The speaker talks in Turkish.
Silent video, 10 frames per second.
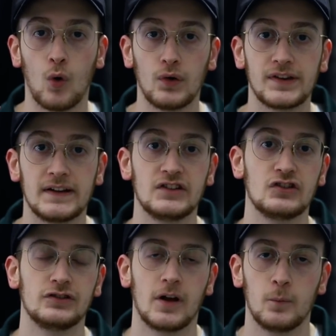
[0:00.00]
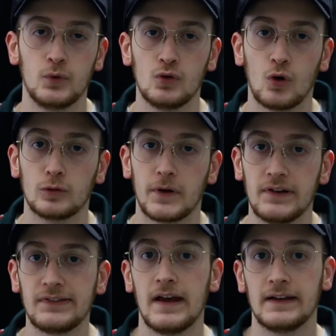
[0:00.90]
18 yaşından büyük
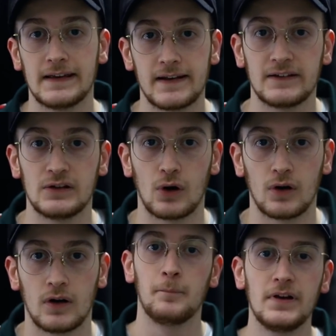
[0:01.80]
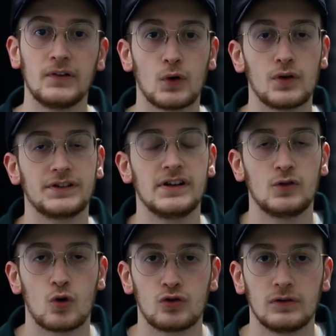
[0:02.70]
olmanız gerekiyor. Bir
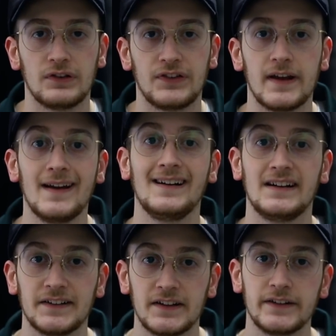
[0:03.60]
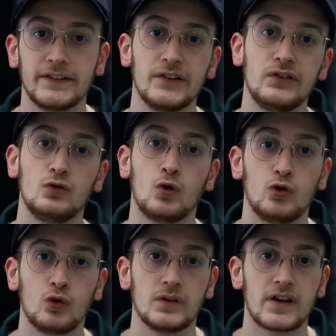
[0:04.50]
sonraki koşul ise kanalınız
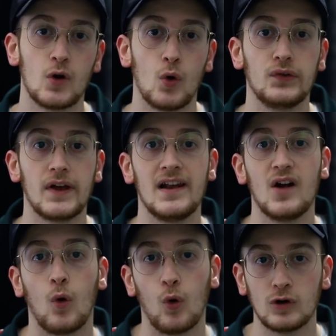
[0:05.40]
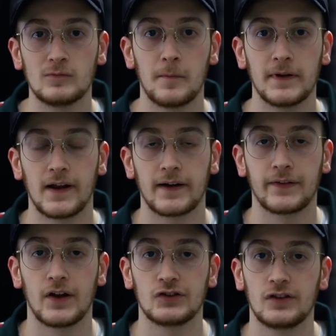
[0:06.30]
çocuklara özel olmamalı
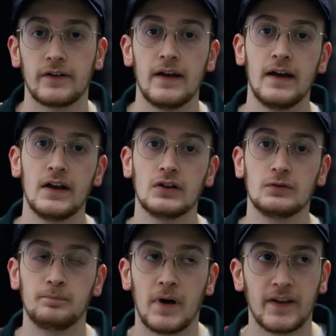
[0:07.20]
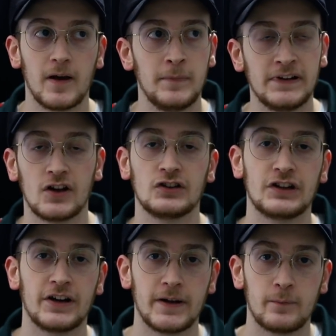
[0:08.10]
arkadaşlar bana birkaç
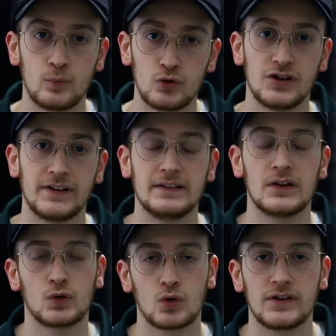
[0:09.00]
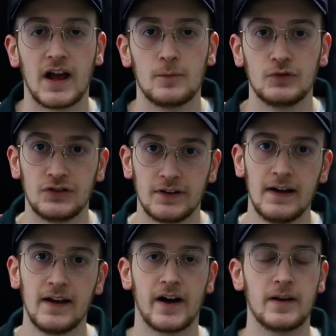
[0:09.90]
tane bu şekilde soru
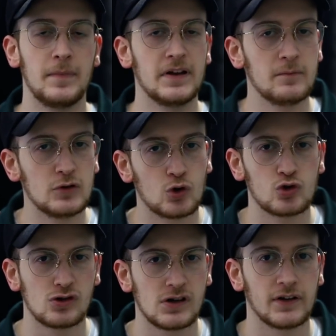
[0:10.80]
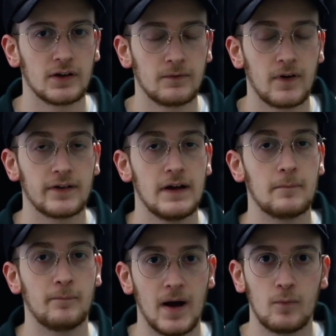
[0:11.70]
gelmişti. Hani benim bir çocuk kanalım var.
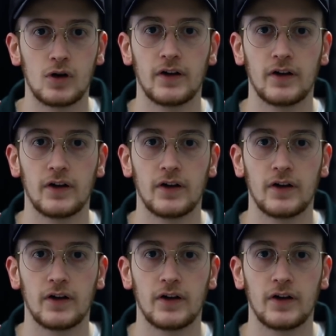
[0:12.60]
Ben